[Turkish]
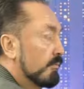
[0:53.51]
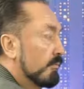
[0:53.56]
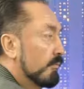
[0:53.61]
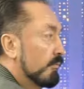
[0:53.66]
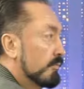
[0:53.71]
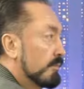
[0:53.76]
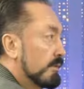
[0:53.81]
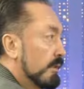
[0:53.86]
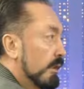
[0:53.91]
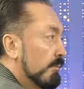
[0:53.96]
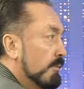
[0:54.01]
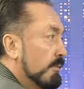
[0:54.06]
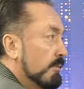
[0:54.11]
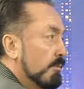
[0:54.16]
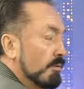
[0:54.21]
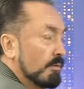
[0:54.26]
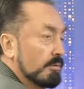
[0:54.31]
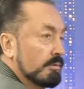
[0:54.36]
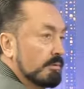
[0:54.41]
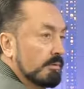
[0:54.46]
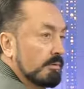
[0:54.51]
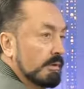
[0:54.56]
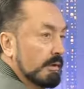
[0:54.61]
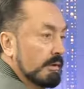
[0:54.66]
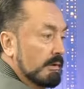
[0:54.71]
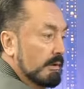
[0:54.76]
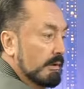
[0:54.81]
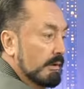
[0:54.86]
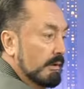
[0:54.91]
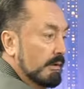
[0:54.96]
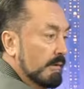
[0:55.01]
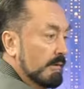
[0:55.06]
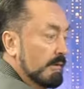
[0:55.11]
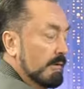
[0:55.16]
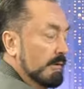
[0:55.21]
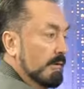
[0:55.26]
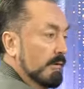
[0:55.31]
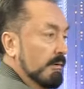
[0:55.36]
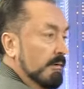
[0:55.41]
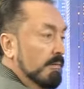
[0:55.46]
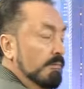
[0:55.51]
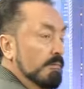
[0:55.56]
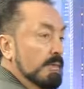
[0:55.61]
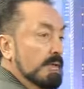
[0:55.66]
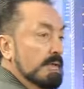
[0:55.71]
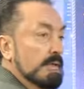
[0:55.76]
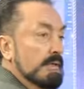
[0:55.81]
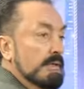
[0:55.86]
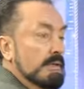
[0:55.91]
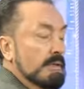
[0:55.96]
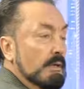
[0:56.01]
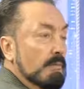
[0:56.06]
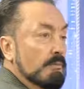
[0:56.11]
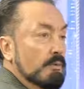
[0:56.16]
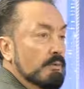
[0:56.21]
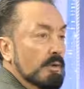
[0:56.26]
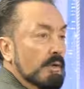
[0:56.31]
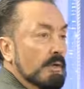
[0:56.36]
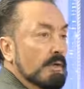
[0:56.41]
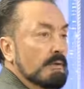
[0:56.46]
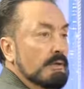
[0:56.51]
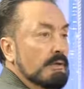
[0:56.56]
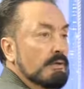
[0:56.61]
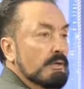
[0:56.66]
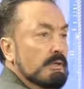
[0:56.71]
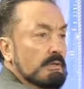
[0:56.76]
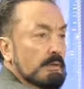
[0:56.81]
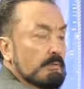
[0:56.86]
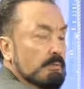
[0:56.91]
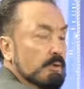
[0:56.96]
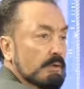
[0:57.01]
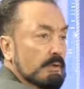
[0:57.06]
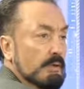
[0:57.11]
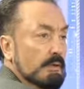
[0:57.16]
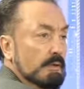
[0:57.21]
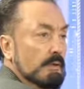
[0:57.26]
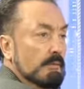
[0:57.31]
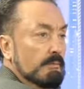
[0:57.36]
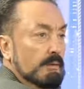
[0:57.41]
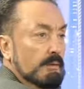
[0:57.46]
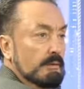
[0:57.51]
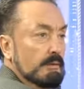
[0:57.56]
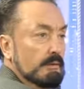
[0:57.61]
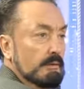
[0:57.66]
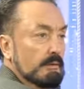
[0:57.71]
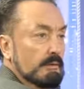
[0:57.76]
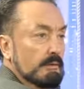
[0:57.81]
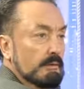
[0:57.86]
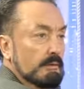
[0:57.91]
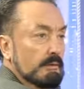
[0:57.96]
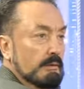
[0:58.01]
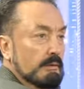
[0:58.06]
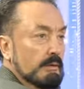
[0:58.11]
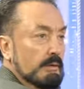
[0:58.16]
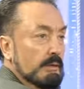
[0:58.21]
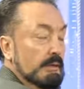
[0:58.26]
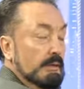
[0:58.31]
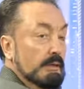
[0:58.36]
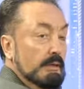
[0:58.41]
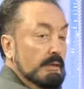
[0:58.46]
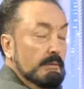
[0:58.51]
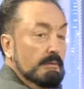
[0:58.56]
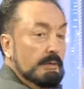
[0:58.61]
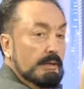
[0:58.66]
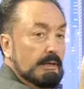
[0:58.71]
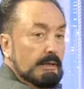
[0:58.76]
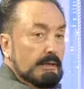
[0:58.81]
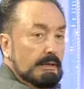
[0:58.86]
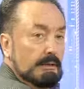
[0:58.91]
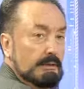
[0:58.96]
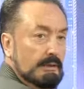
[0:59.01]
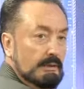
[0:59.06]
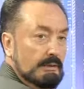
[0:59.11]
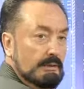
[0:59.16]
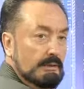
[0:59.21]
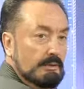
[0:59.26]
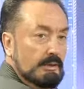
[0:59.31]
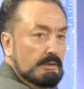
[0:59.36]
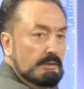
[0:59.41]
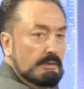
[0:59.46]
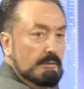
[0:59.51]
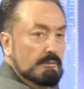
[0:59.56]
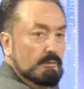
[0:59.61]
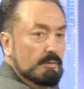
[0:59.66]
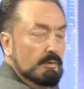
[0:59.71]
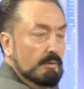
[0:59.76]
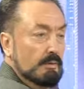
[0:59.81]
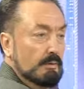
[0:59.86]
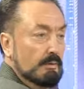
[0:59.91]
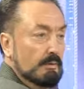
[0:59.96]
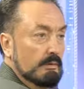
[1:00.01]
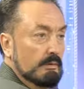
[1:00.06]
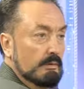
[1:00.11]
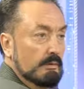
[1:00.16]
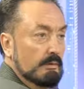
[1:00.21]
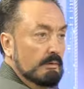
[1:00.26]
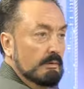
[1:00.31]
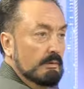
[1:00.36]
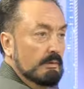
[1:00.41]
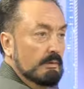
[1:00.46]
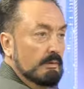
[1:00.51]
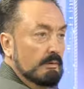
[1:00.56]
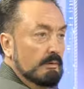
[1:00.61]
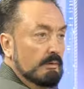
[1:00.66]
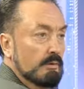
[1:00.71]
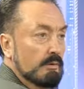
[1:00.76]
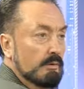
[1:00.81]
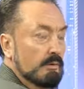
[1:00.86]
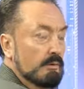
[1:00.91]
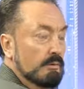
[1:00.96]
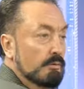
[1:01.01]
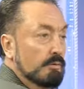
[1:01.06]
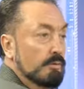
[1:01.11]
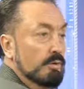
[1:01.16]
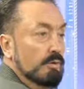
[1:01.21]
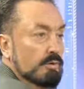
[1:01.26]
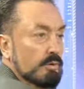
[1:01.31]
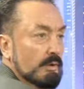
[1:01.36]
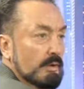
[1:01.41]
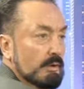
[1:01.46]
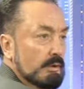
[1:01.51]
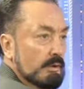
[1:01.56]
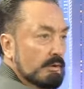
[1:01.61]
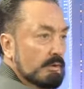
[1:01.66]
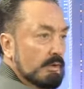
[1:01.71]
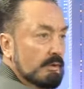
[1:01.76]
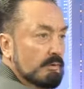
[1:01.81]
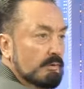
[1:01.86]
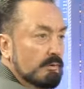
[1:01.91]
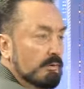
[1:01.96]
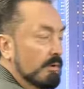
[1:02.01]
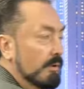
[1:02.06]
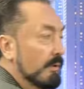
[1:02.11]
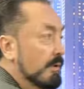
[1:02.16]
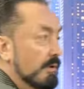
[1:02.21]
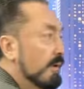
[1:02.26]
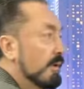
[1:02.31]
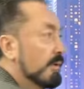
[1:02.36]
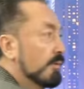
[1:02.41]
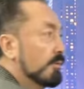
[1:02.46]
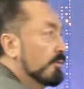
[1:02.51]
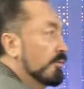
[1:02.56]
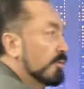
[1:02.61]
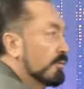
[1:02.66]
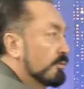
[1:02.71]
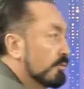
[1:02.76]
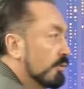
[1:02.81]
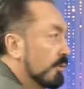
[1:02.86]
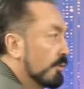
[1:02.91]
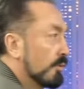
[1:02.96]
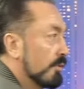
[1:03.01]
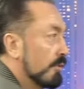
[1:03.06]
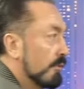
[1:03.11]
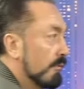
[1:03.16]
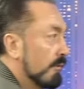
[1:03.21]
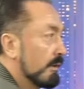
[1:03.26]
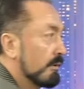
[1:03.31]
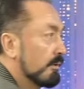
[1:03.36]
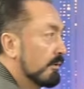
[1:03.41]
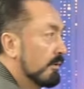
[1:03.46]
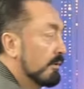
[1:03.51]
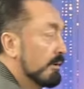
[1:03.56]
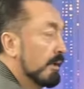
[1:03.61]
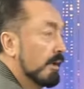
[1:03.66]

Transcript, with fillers: Samimi olsunlar. Biz İslam'ı Kur'an anlatacağız demiyor ki adamlar. İman hakikatleri anlatacağız demiyor. Kürtçe öğreteceğiz diyor. Kürt sorunu var diyor. Ya